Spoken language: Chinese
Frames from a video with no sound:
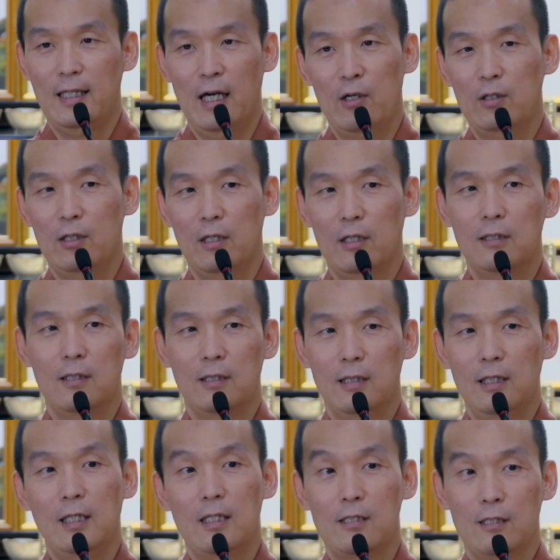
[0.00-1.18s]
后以后
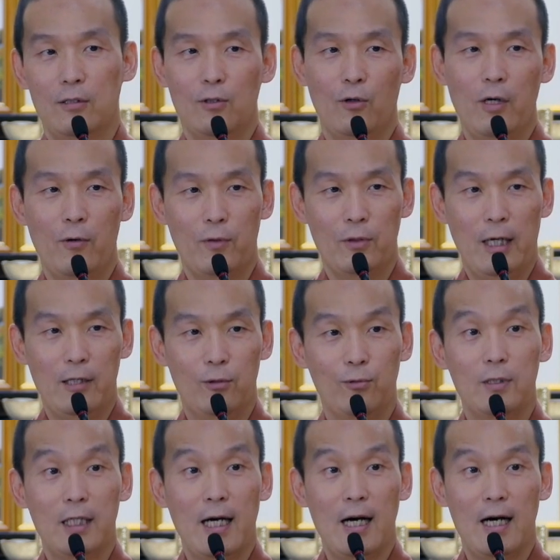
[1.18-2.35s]
1年之后就换我来出
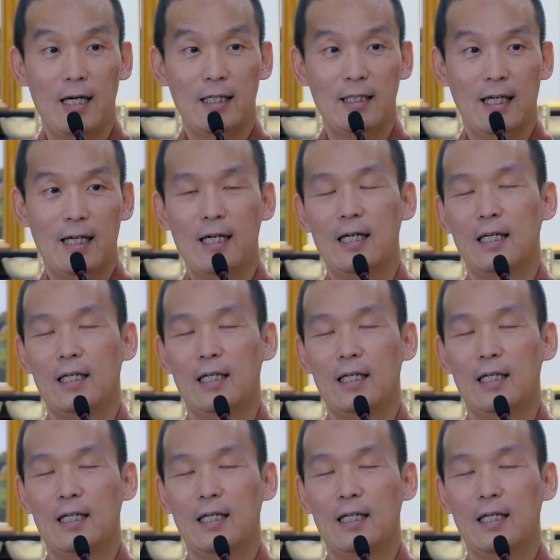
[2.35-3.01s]
家啊，对吧？